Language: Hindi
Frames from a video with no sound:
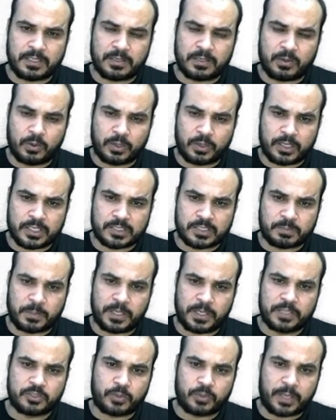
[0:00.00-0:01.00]
और
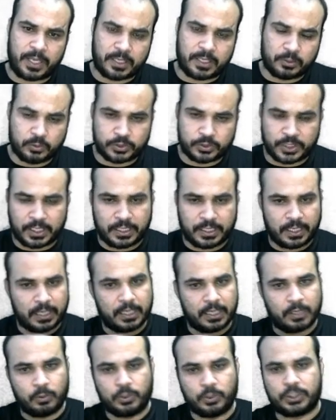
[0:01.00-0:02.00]
स्पीड जो है एक दूसरे के
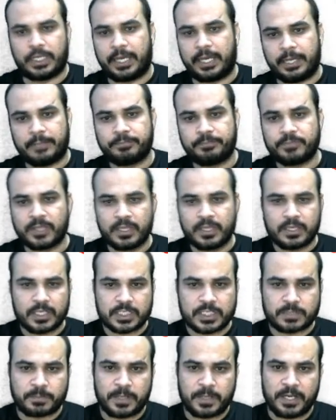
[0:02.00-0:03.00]
उल्टा है
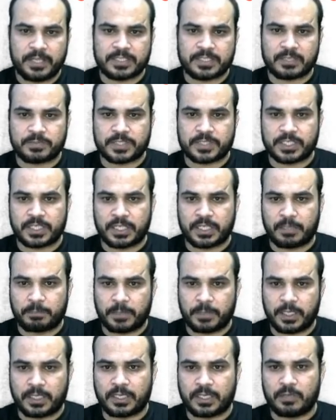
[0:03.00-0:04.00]
स्पीड सबसे ज़्यादा
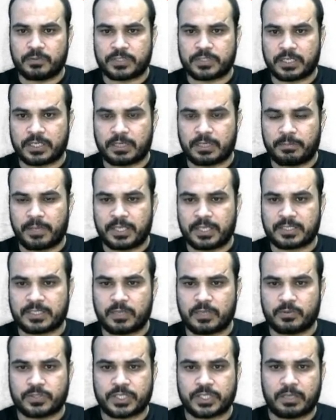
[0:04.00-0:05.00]
पी की उससे कम एस की
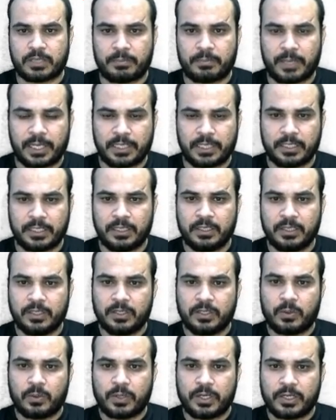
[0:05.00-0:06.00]
उससे कम एल की
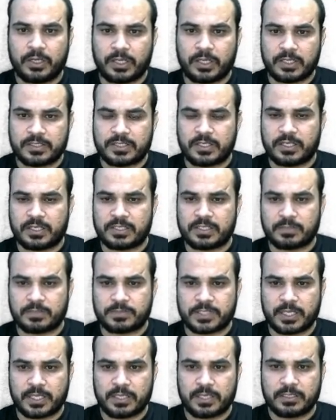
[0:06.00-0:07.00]
और इंटेंसिटी
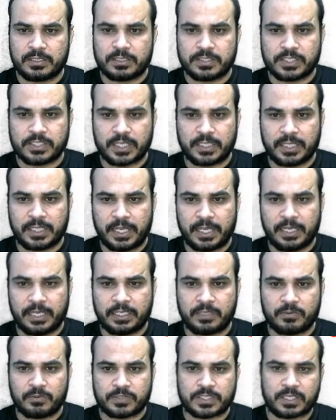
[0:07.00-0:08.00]
सबसे ज़्यादा एल
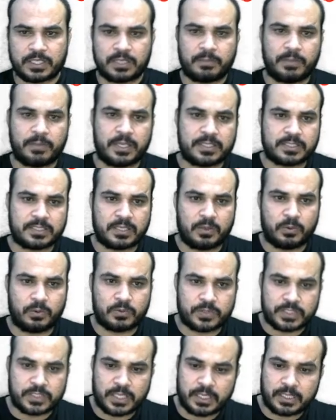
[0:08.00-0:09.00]
की उससे कम एस की और
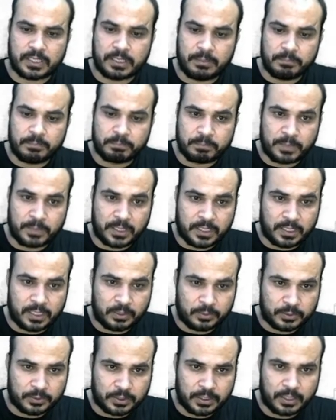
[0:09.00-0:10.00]
उससे कम पी की
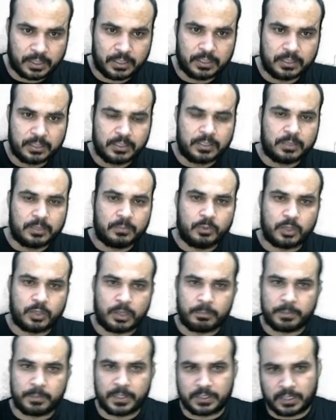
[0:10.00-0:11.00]
होती है
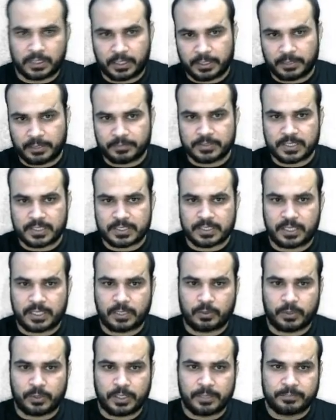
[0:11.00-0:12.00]
भूकंपीय तरंग जैसे
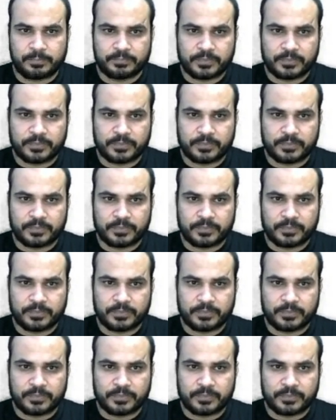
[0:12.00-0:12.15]
देखो ये